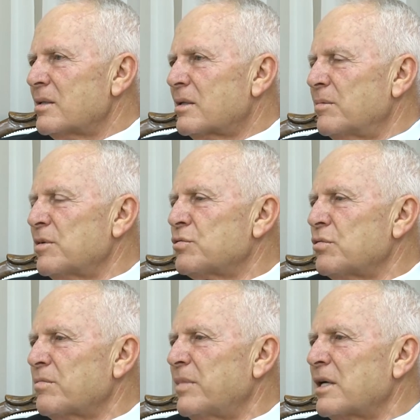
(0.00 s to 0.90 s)
Kıbrıs
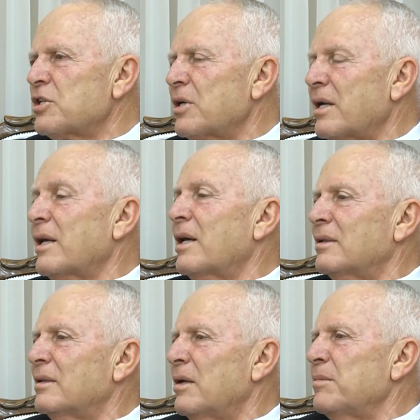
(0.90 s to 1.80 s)
Türk Barış
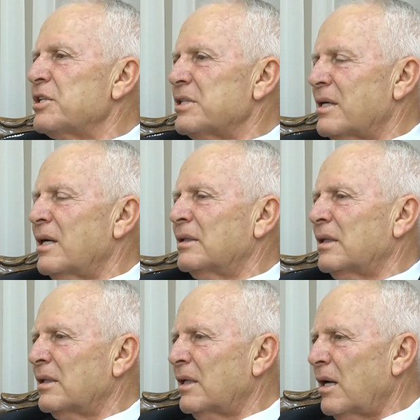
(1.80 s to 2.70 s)
Harekatı demiştik
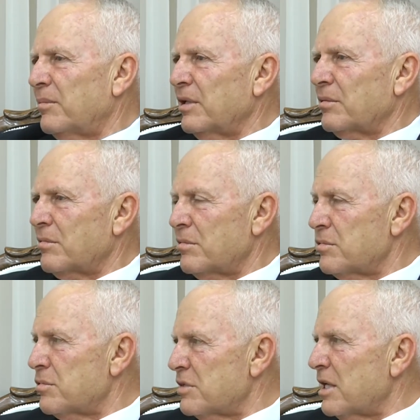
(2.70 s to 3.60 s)
Adana'da
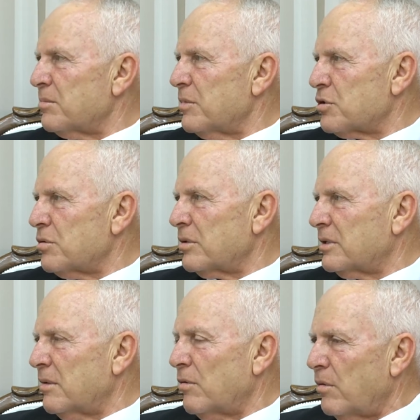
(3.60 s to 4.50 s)

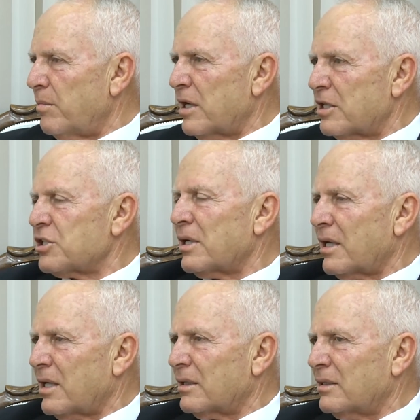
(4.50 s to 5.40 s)
1974'te. O barış
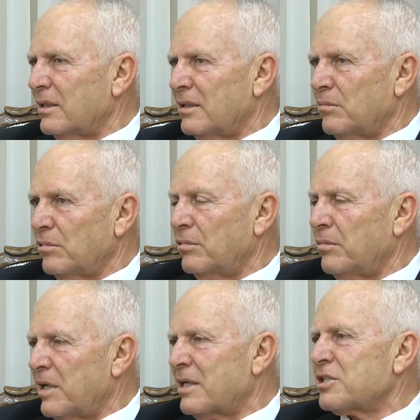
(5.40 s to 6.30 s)
harekatıydı.
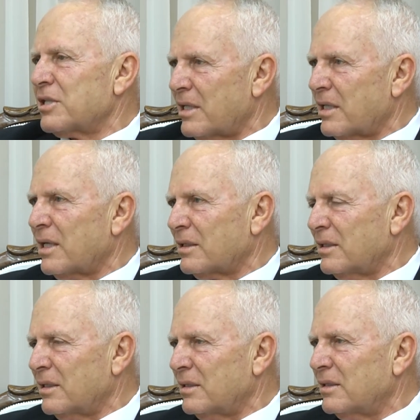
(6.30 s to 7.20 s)
Mutlu barış
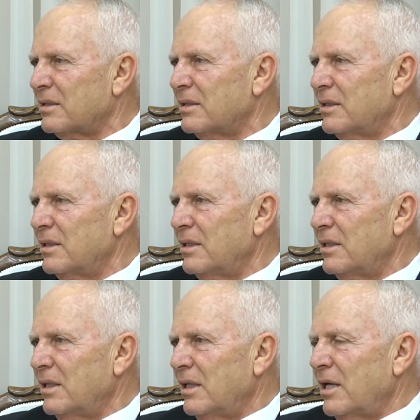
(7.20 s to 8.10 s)
harekatıydı.
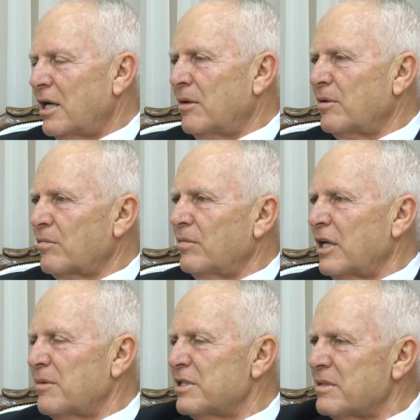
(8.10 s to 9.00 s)
Ama
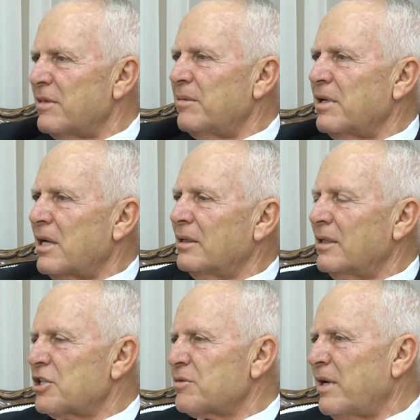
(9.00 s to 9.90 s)
onlar bizimle bir
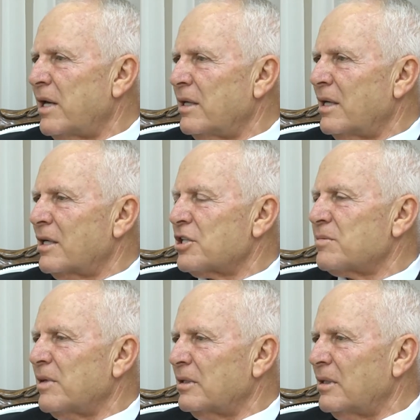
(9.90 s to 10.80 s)
anlaşmaya
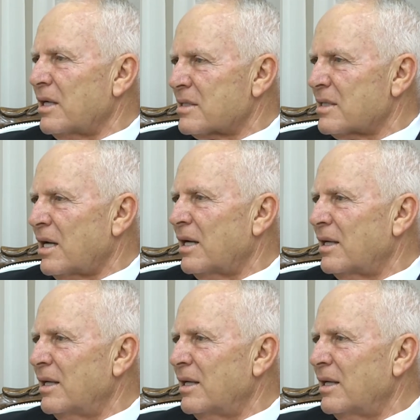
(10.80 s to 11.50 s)
yanaşmadılarsa